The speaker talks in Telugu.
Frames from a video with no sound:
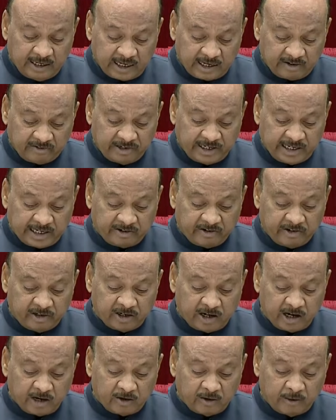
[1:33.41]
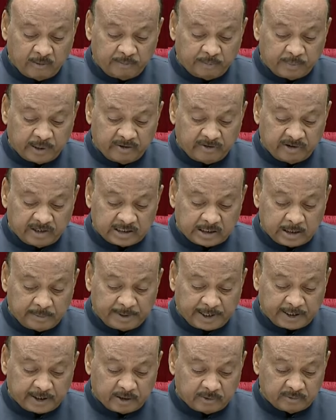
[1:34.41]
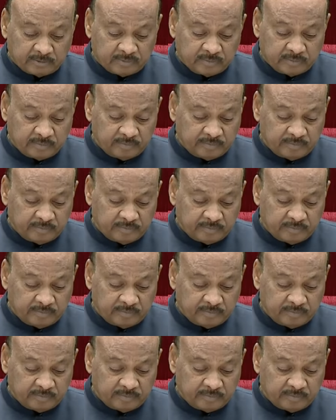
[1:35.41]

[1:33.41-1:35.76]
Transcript: ఇరవై ఇరవై నాలుగును ప్రవేశపెట్టడం